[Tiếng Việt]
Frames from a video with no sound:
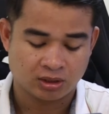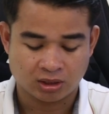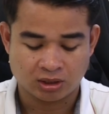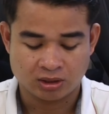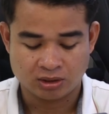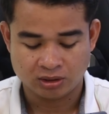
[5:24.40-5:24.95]
năng
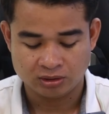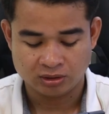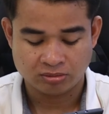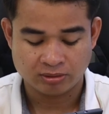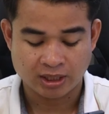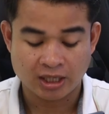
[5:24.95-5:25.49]
ngày chẳng dân
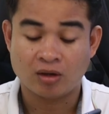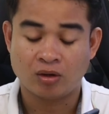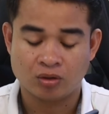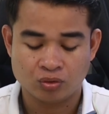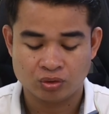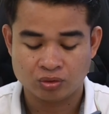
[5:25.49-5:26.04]
thua cả
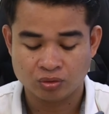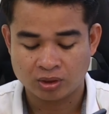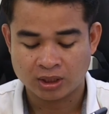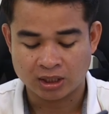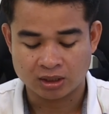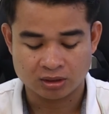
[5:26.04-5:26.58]
o đôi đôi
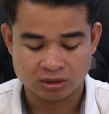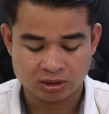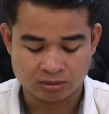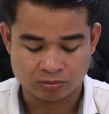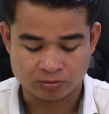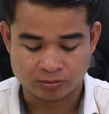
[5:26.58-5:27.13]
khăn lừa
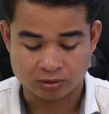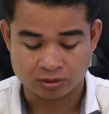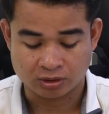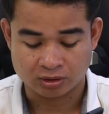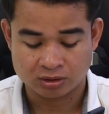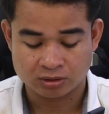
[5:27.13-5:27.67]
chẳng bông bò
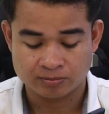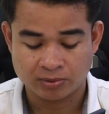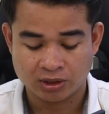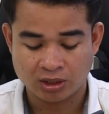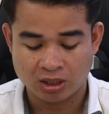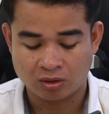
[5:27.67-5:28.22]
này cứ
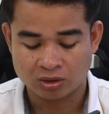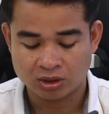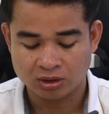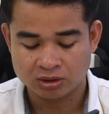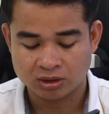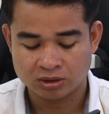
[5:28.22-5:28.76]
pi để o
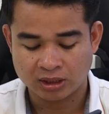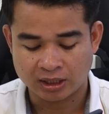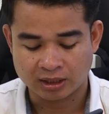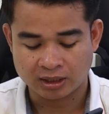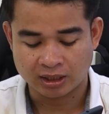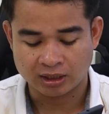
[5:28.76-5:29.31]
tới cứ
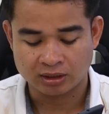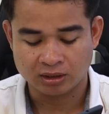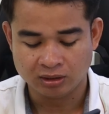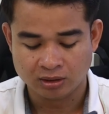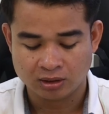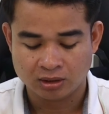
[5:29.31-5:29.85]
à lại
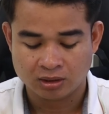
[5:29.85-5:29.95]
nhé